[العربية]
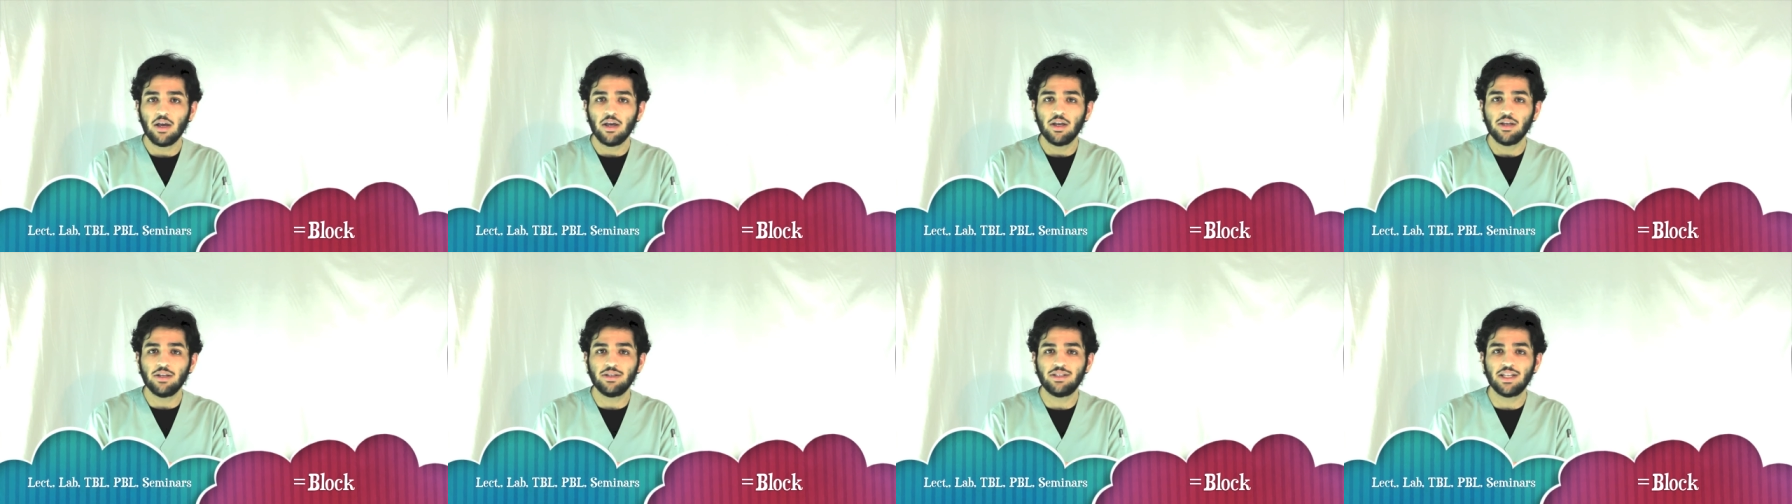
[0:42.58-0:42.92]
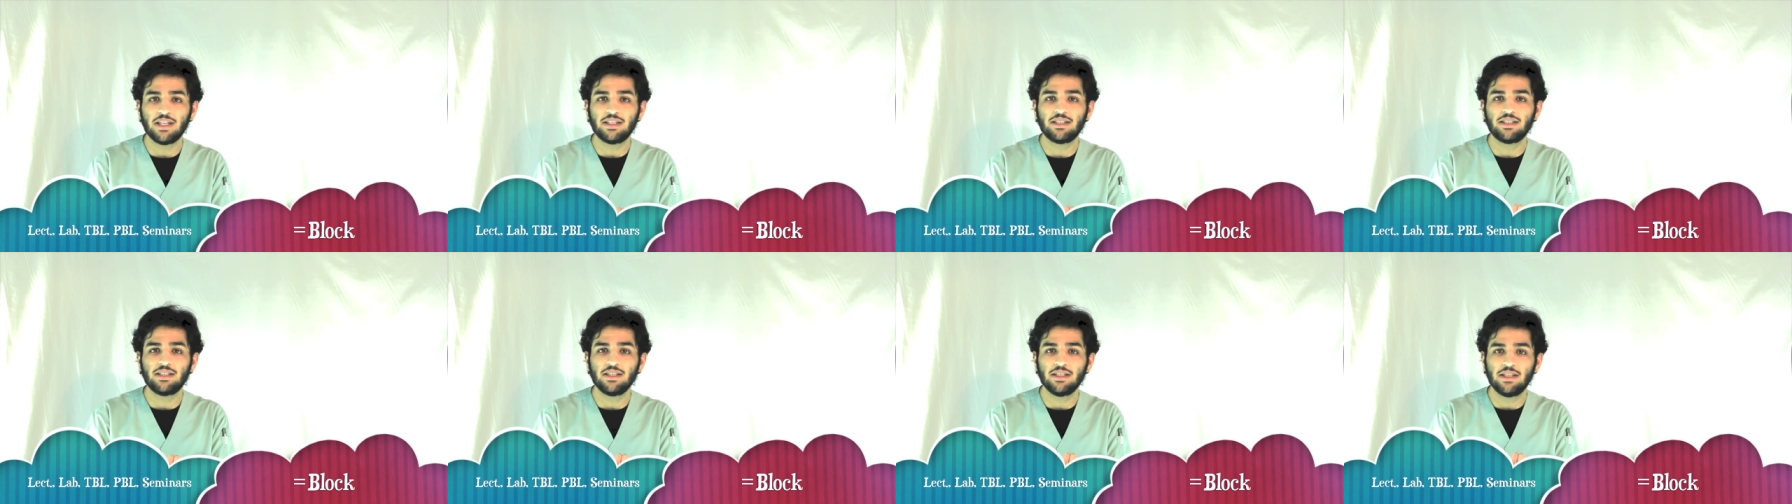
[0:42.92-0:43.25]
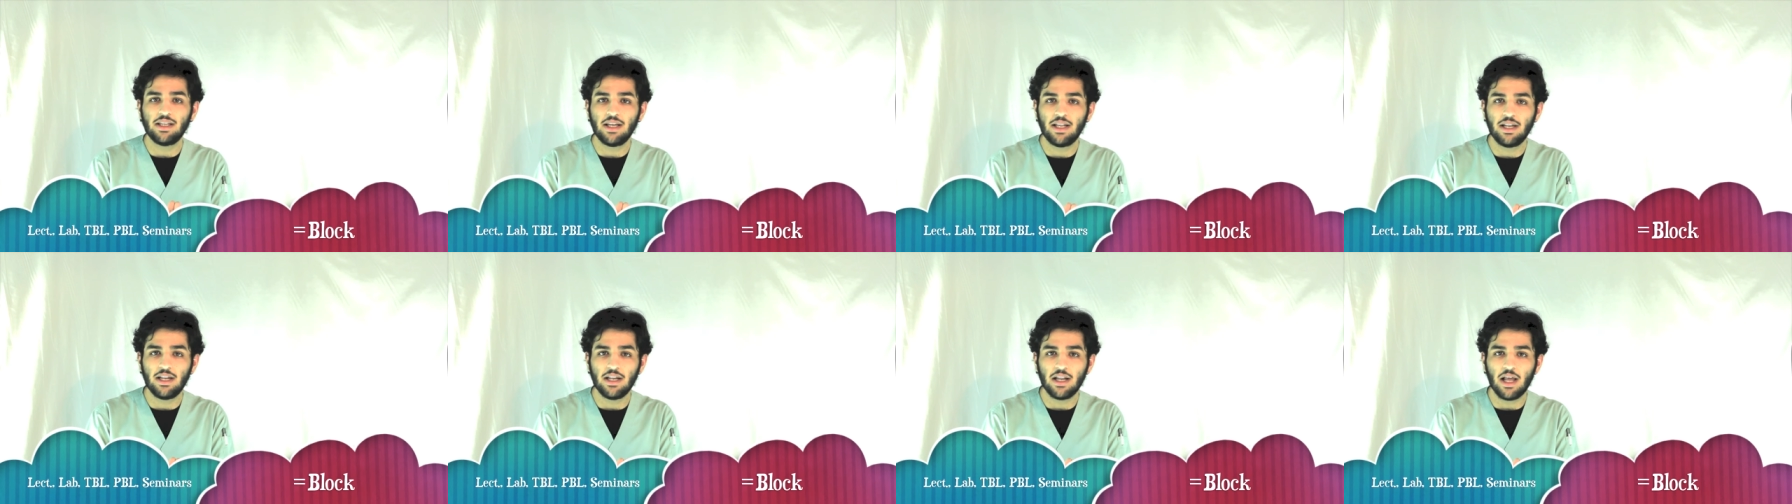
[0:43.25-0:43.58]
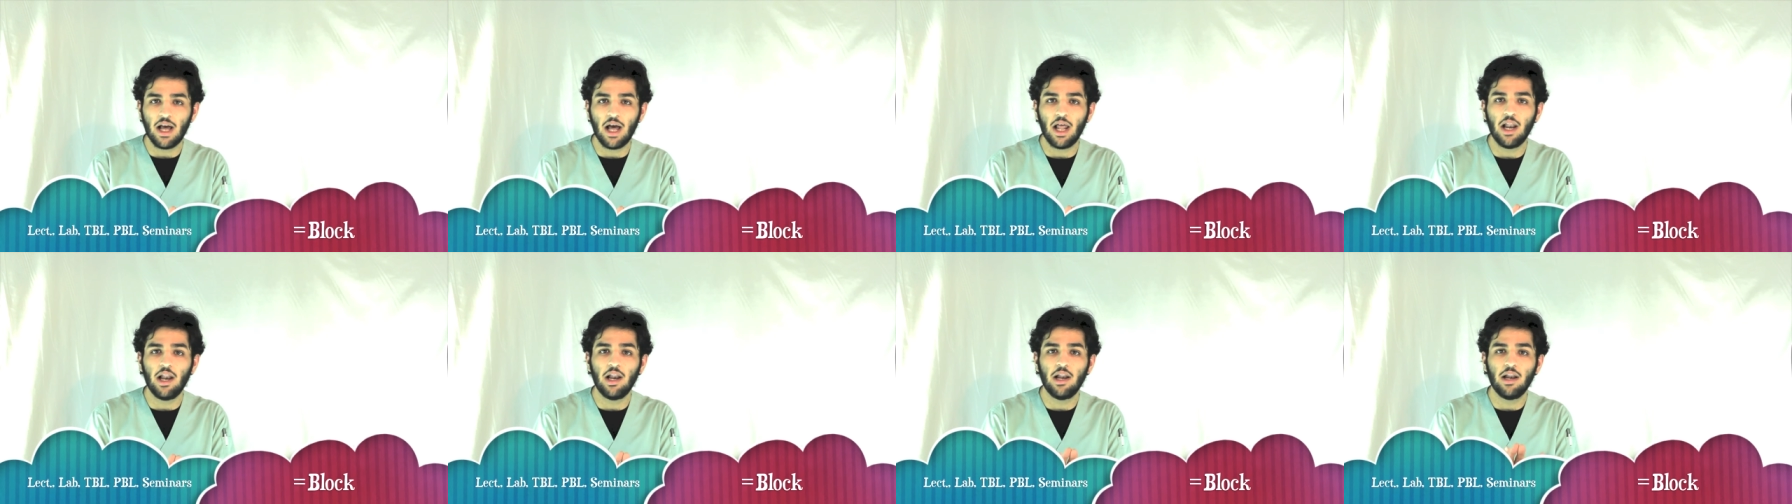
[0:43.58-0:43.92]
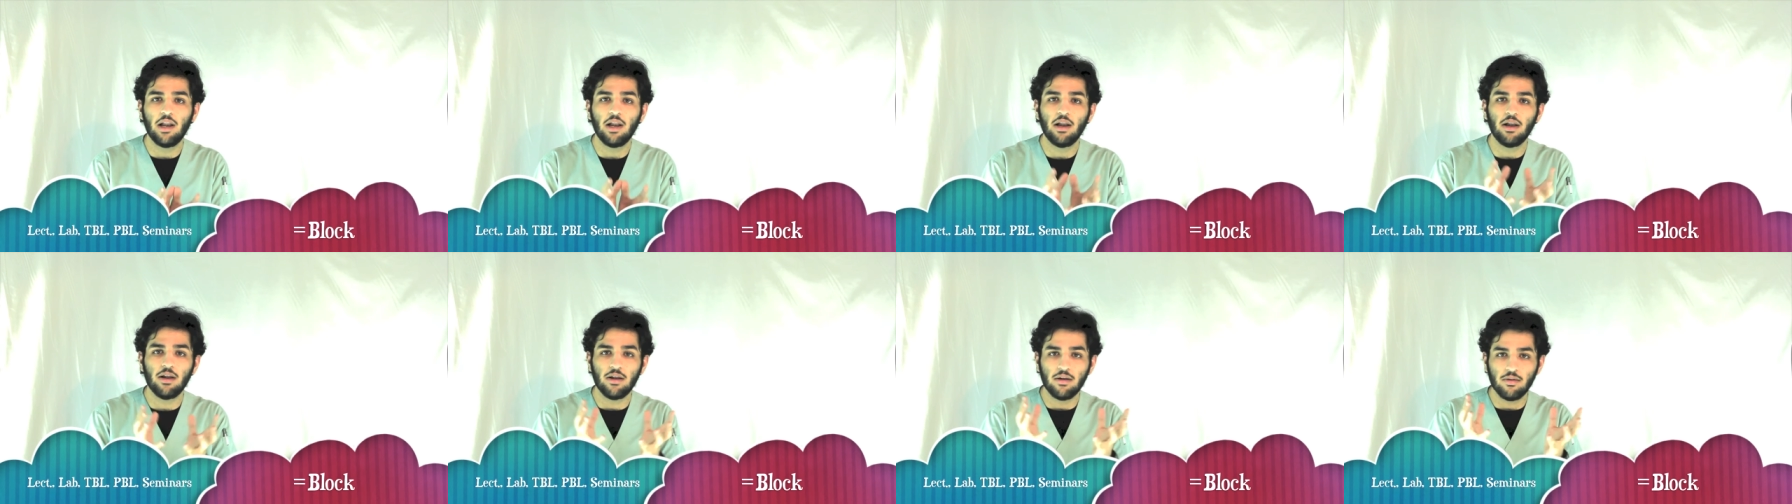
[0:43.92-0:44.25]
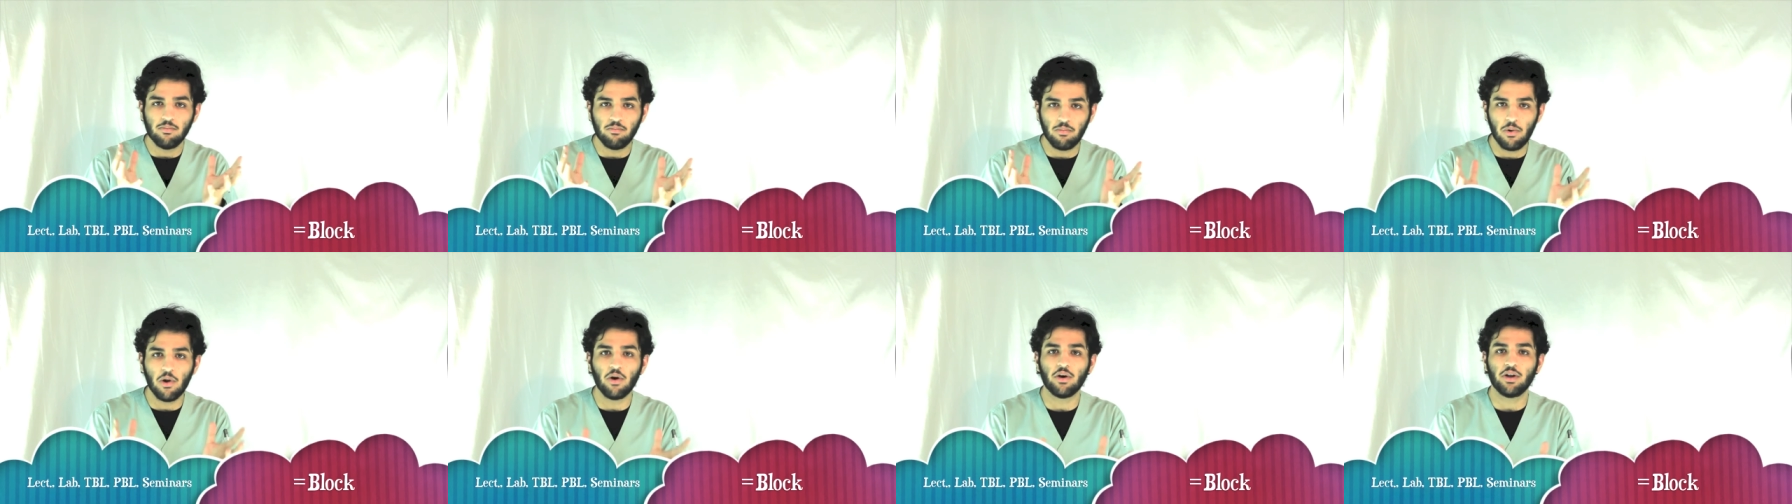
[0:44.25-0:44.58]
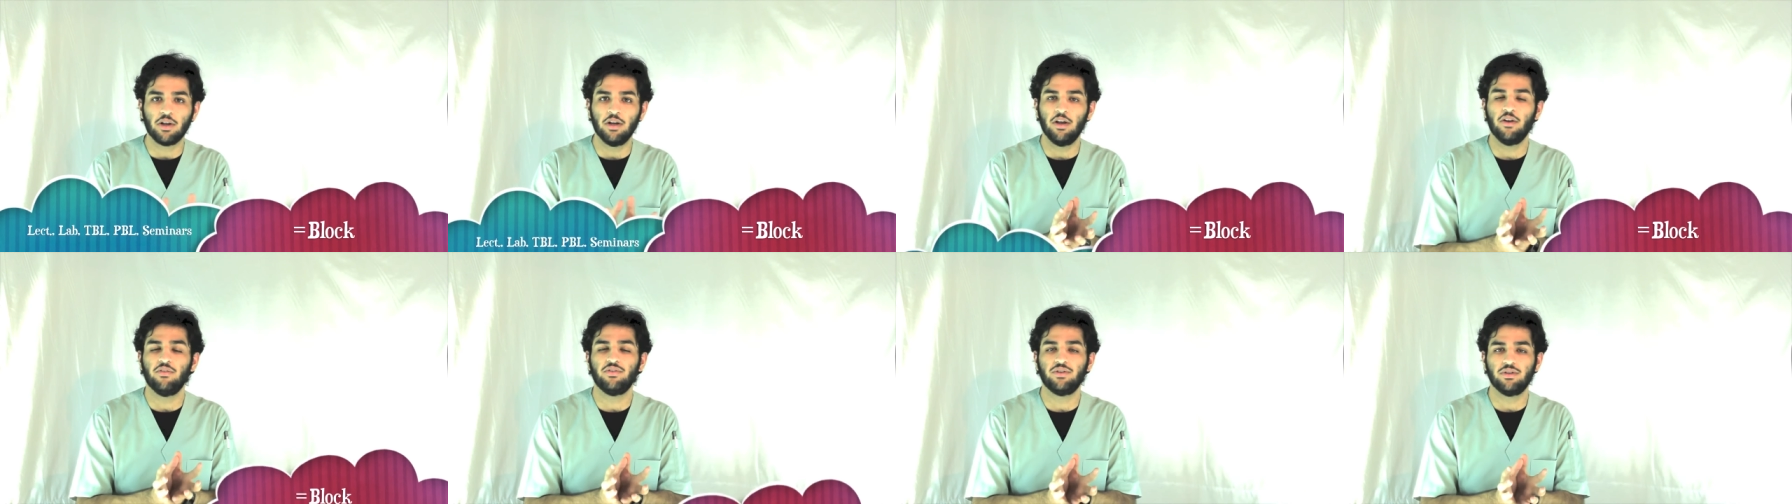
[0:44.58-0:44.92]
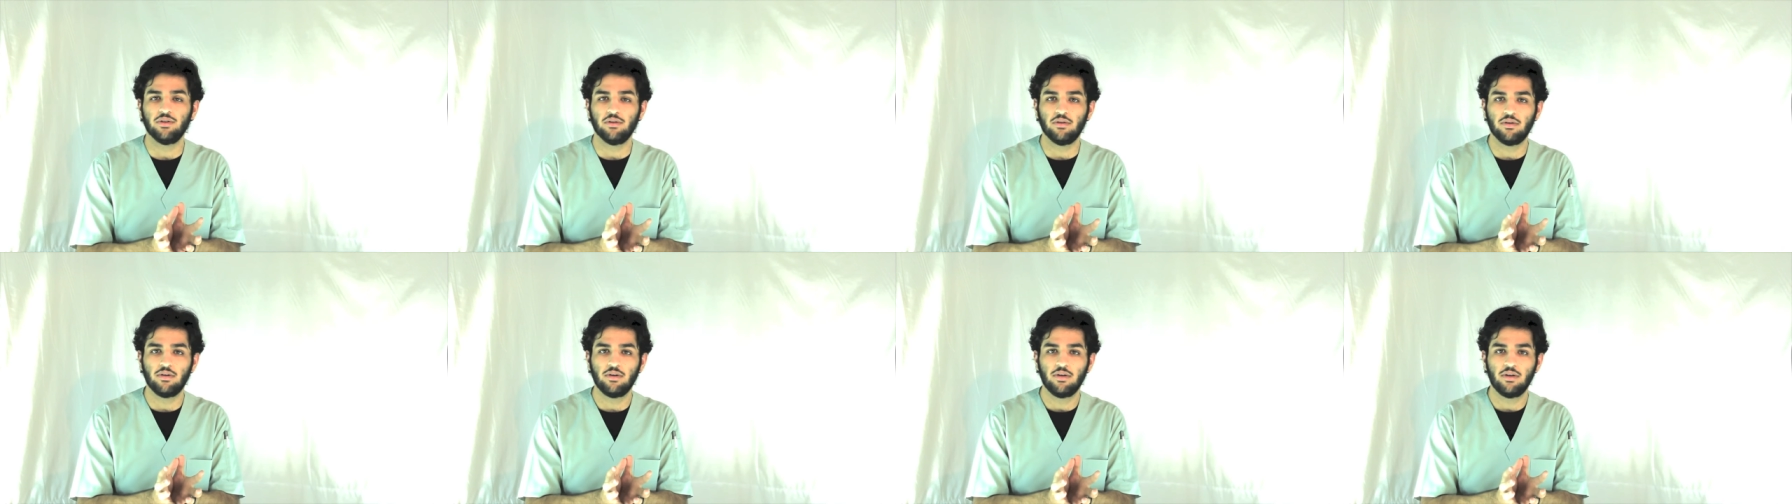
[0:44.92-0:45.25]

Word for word: يجسدن البلوك نفسه